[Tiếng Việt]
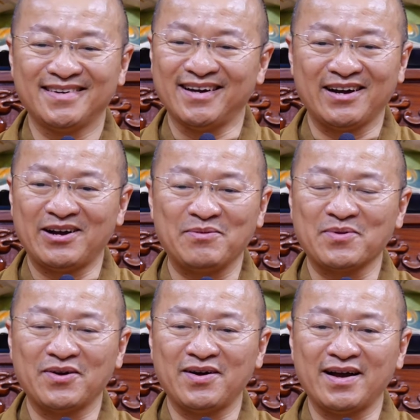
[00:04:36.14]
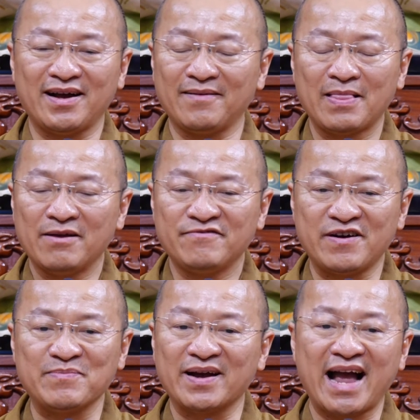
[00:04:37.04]
à, không có
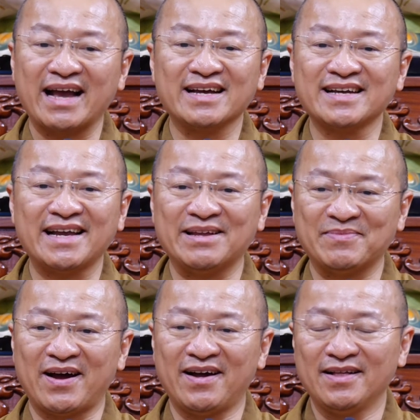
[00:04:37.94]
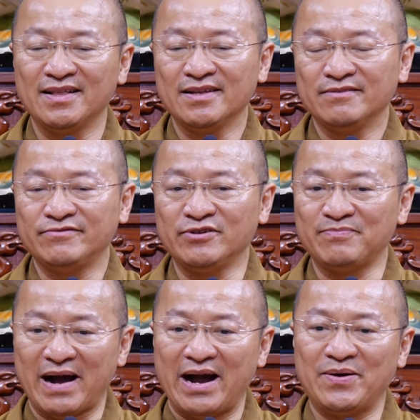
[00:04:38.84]
phân biệt hai cái khái niệm đó
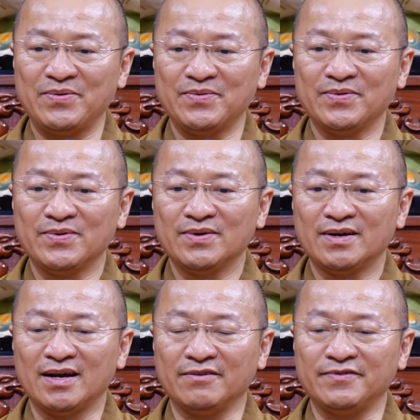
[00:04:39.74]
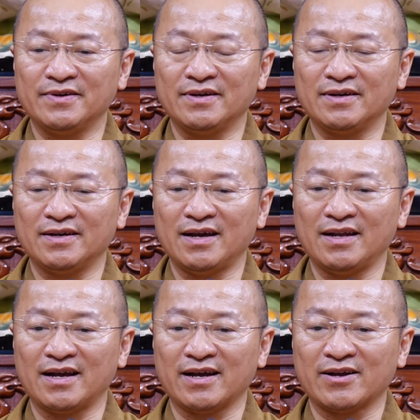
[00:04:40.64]
phước báo hay là phước hay
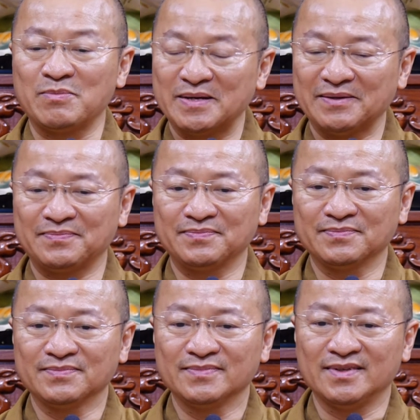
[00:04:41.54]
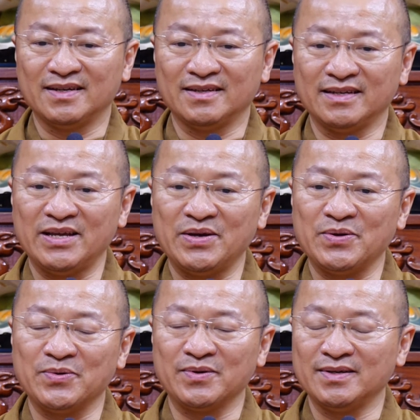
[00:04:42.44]
là công đức à,
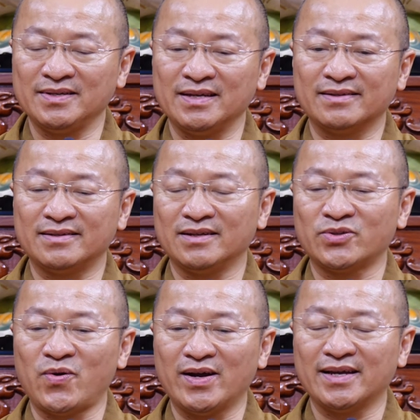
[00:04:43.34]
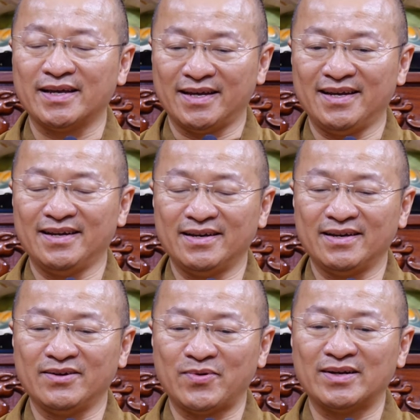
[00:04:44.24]
đều dịch thoát nghĩa
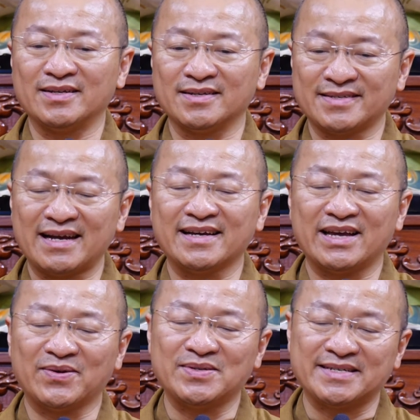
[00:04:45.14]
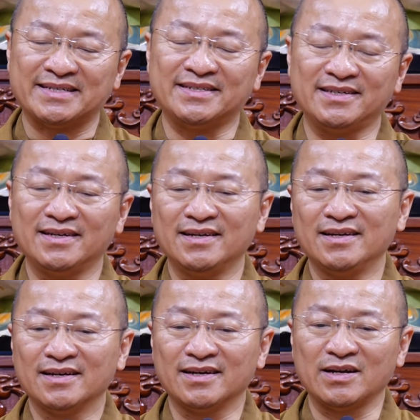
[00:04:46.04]
hoặc là dịch sát nghĩa của chữ
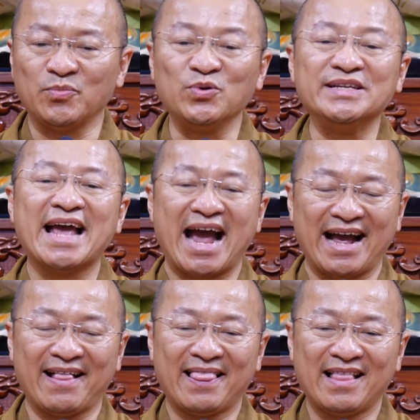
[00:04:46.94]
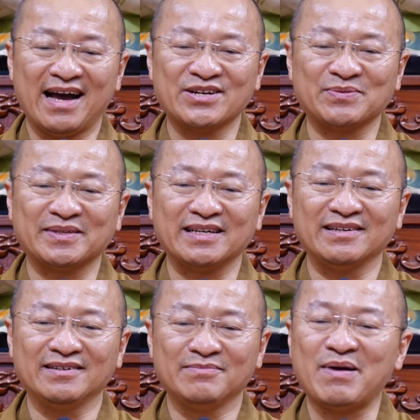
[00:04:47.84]
gọi là bunya ở trong
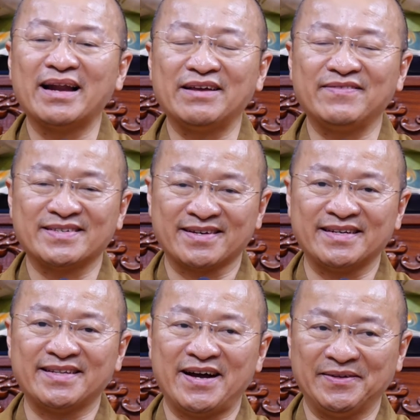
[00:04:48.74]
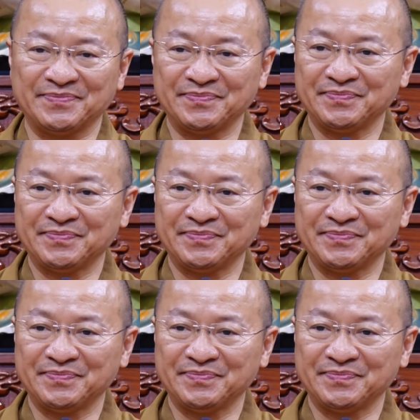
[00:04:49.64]
tiếng Bali và Sanskrit thôi